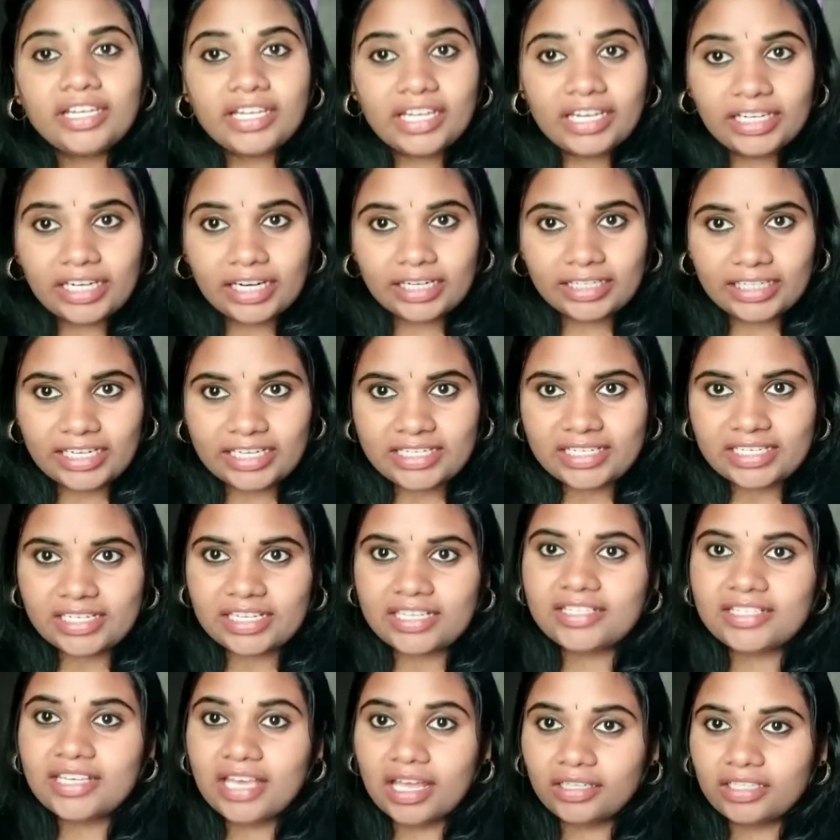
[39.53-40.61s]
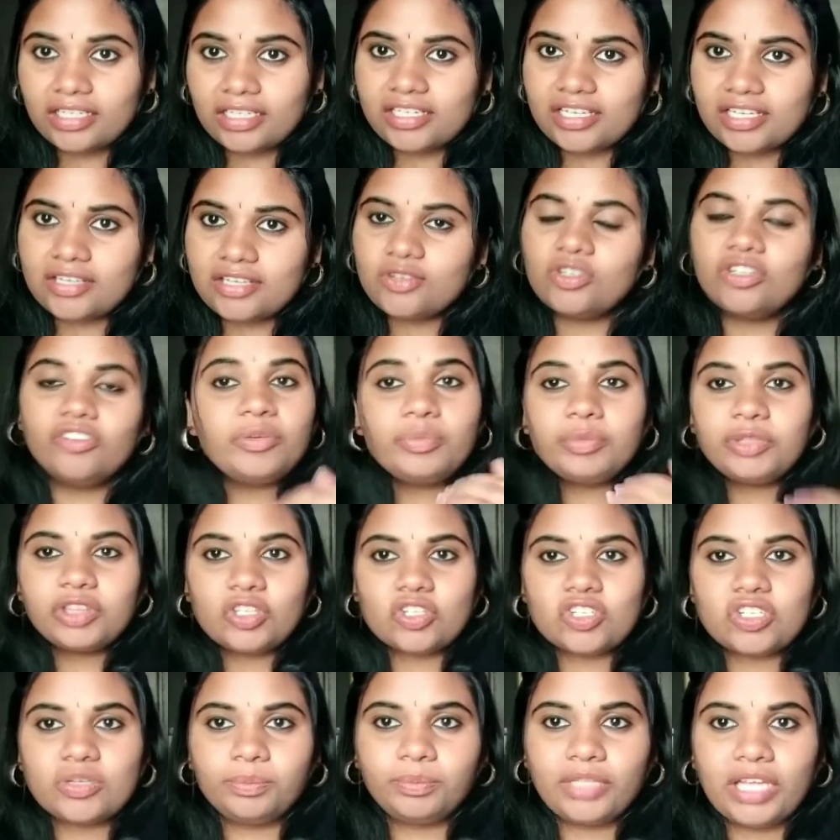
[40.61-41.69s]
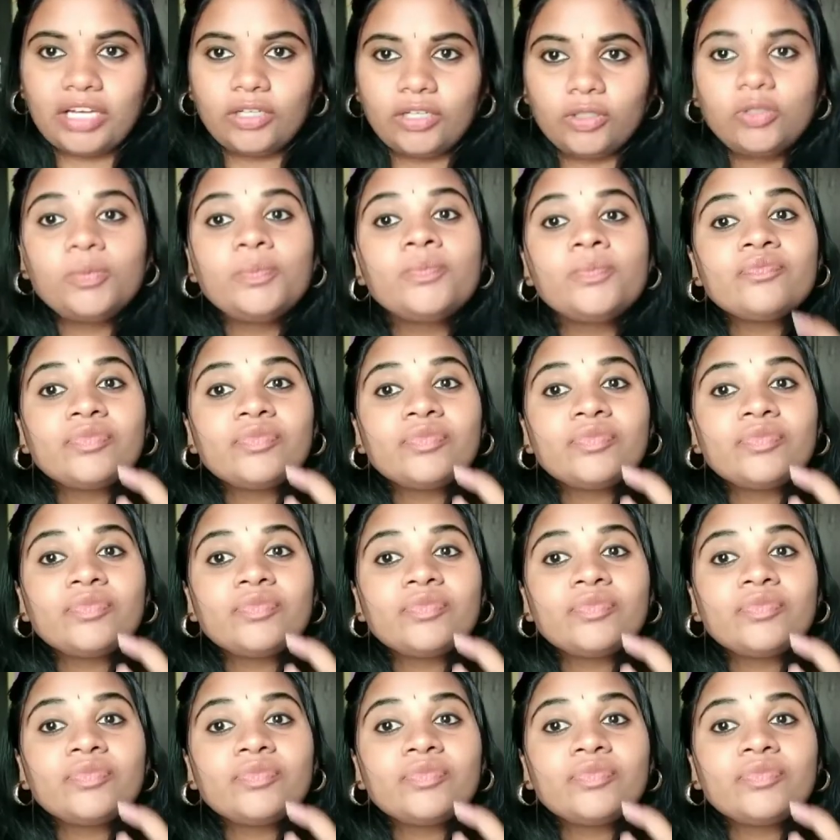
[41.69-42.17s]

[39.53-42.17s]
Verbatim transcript: నేను అనలైజ్ చేసి అర్థం చేసుకున్నవి మీతో చెప్తాను